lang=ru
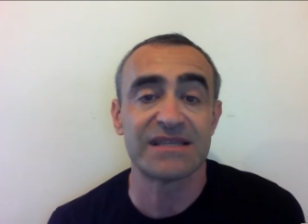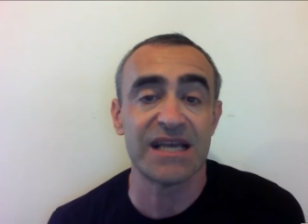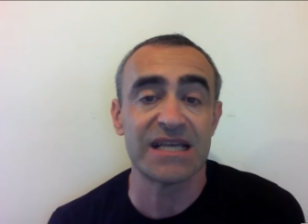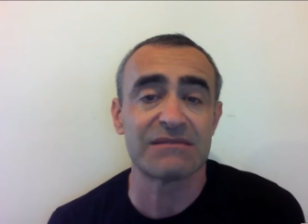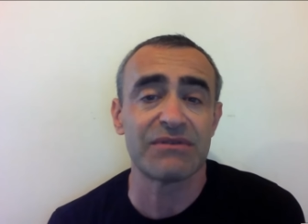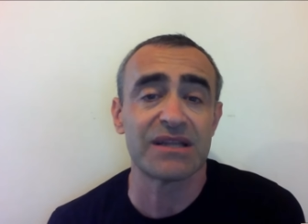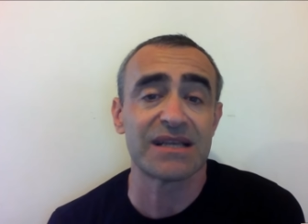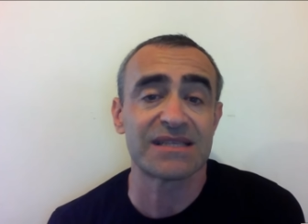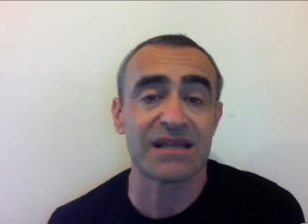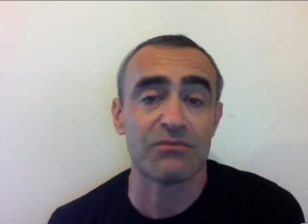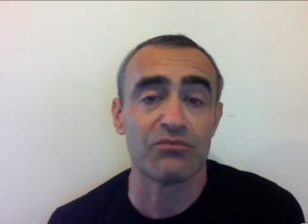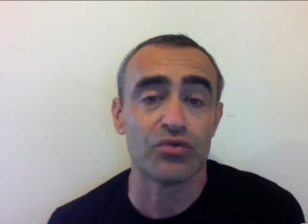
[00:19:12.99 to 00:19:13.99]
Воздействие
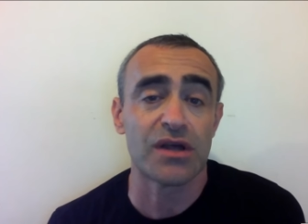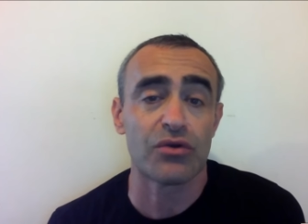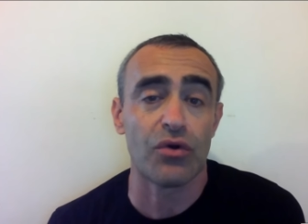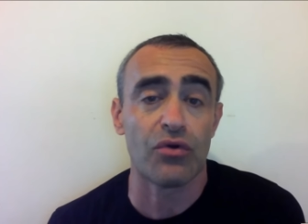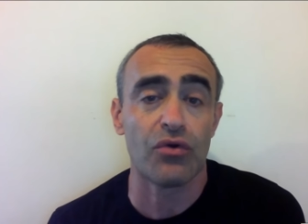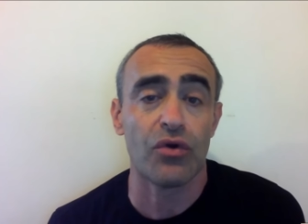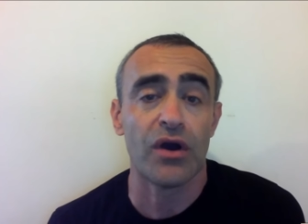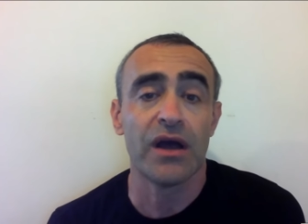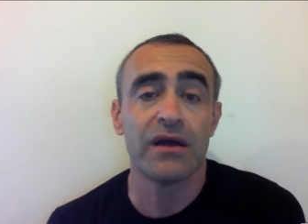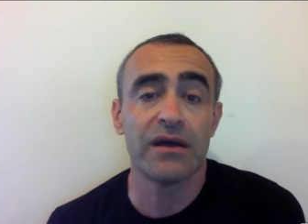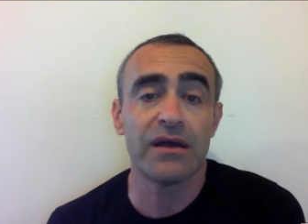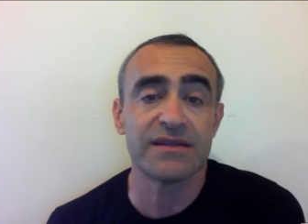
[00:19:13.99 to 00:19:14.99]
на саму
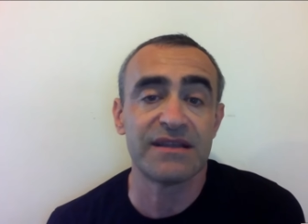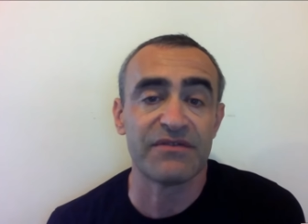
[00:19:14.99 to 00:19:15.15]
дорогу э,